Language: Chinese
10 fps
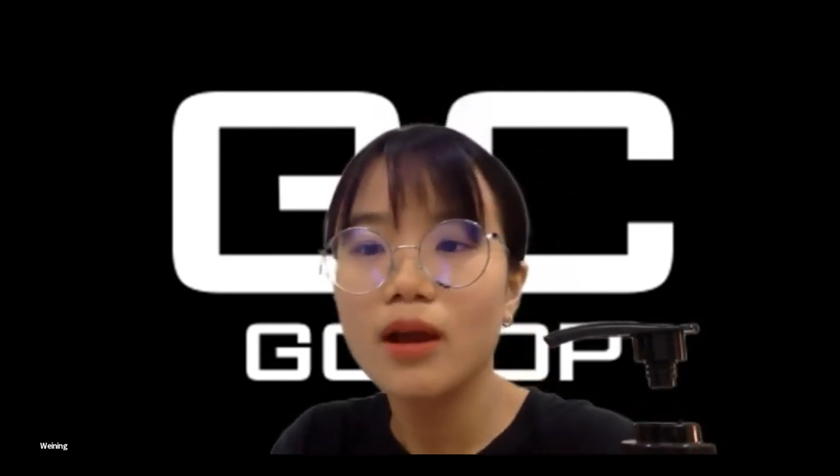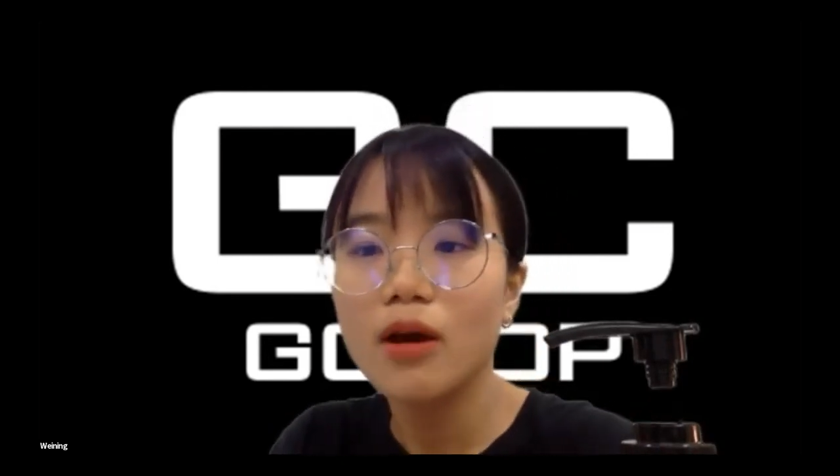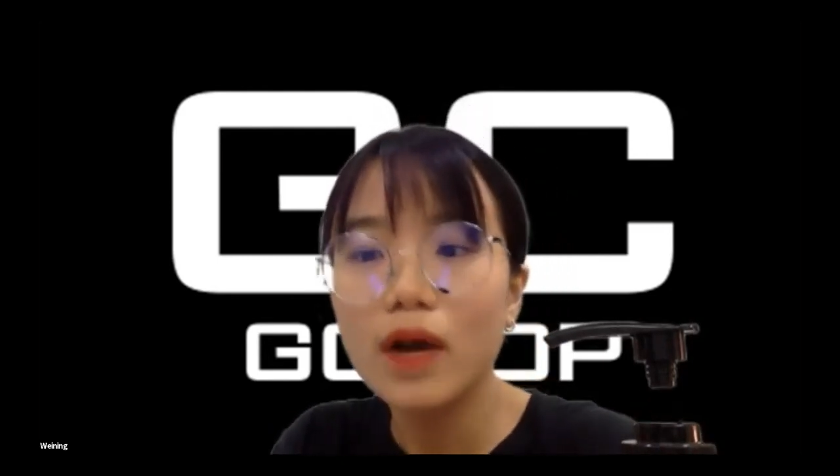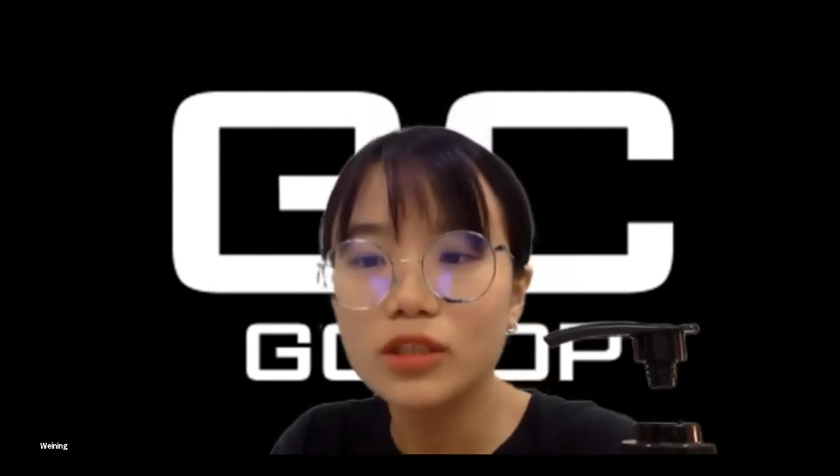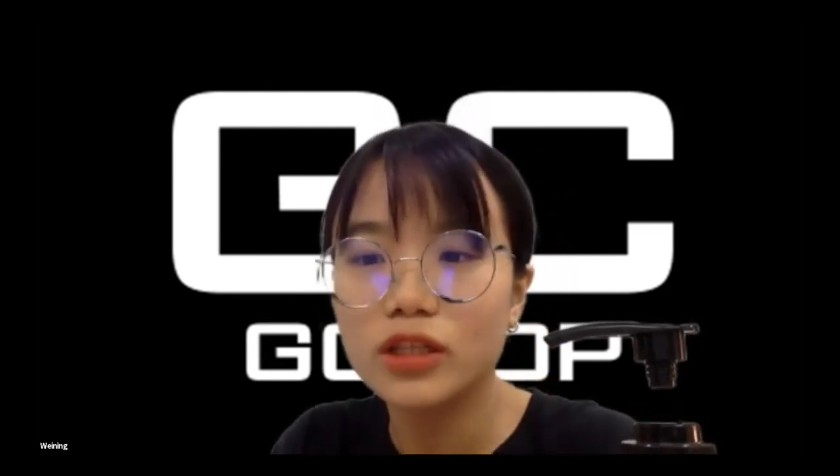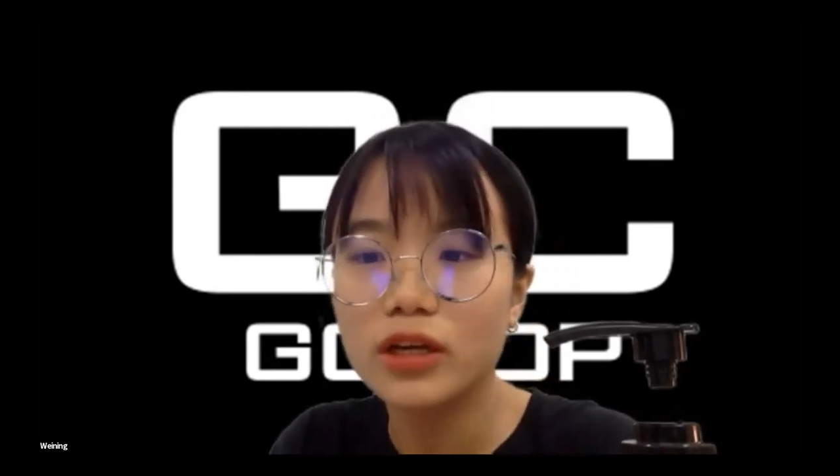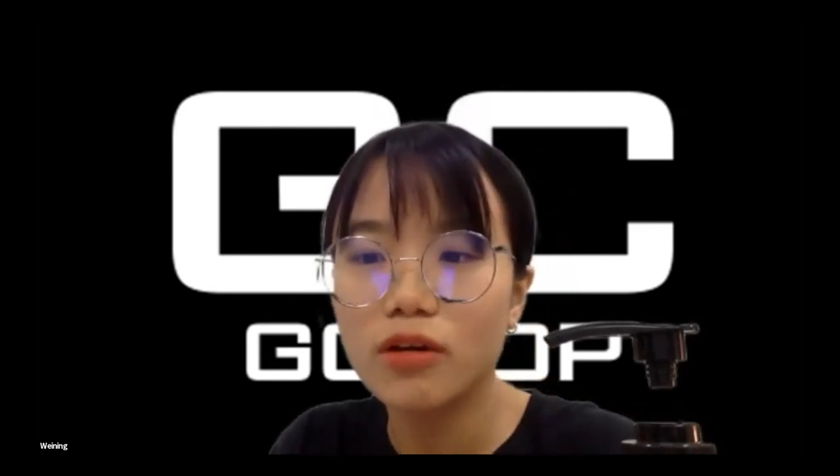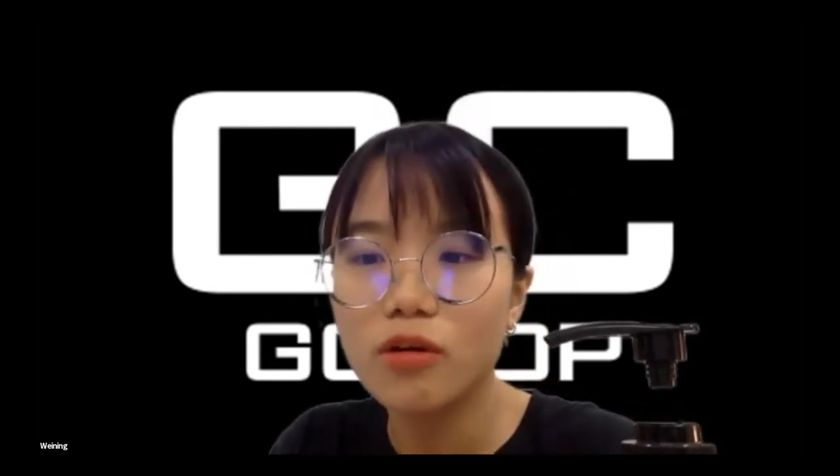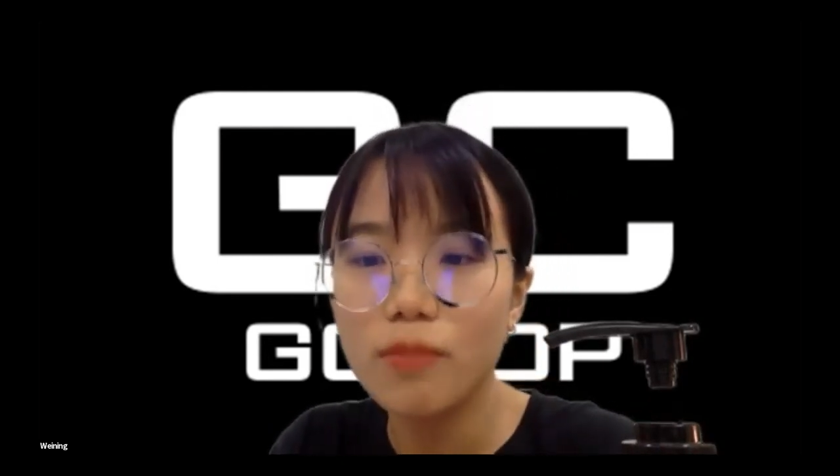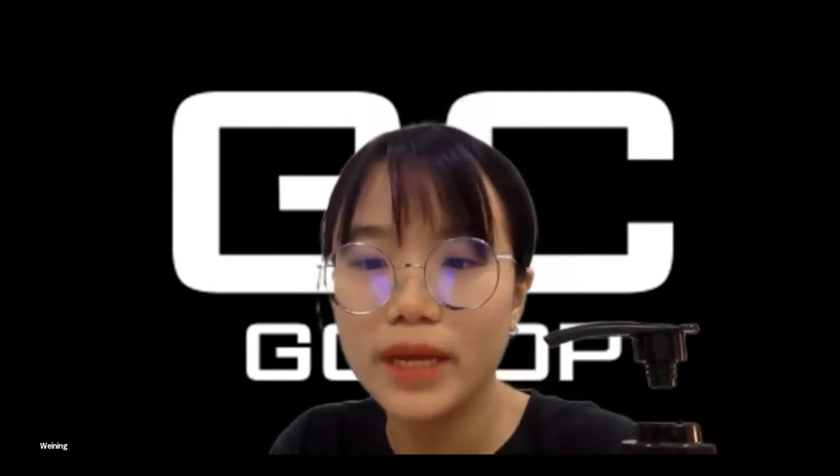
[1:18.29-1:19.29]
化学
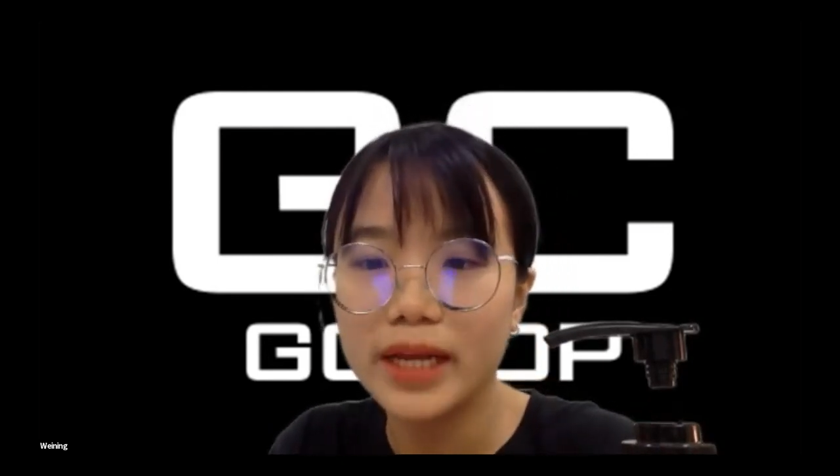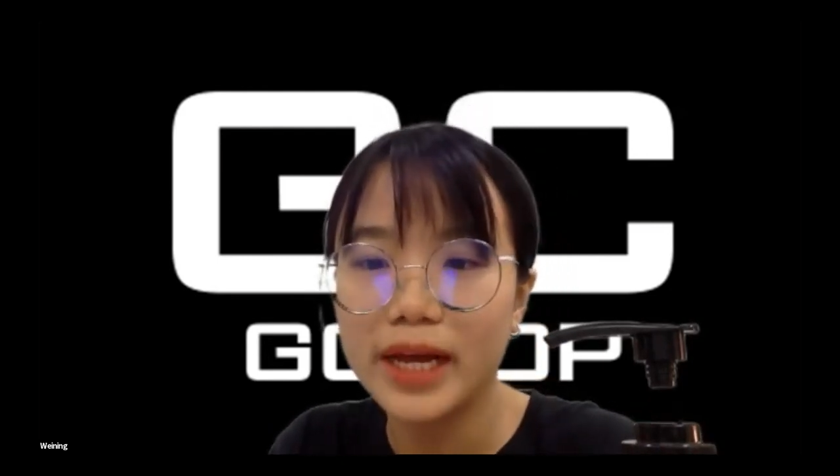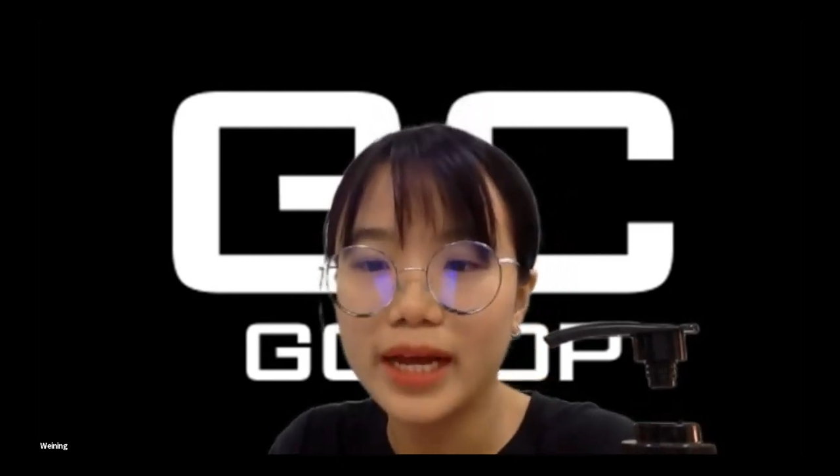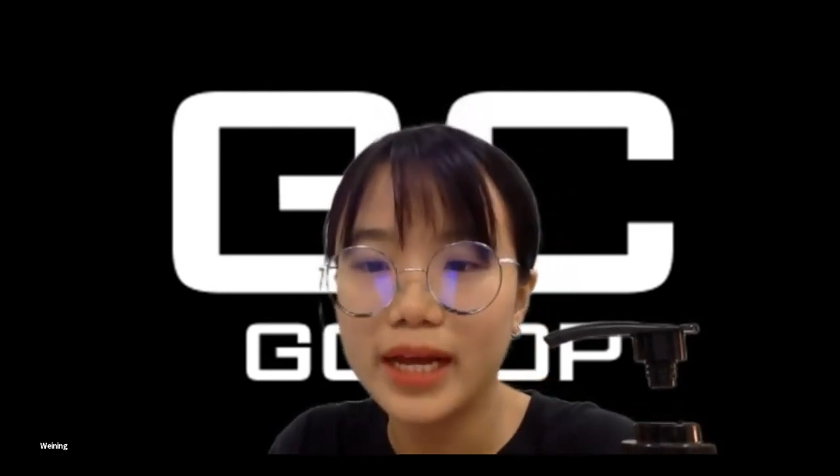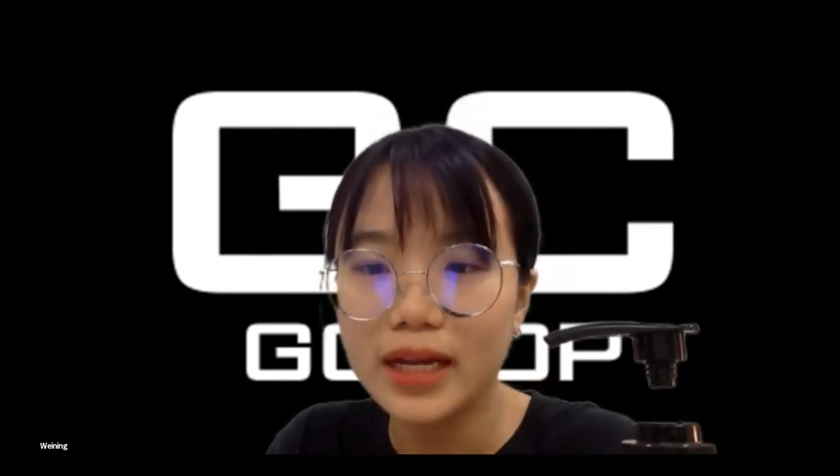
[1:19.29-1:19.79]
物品啦。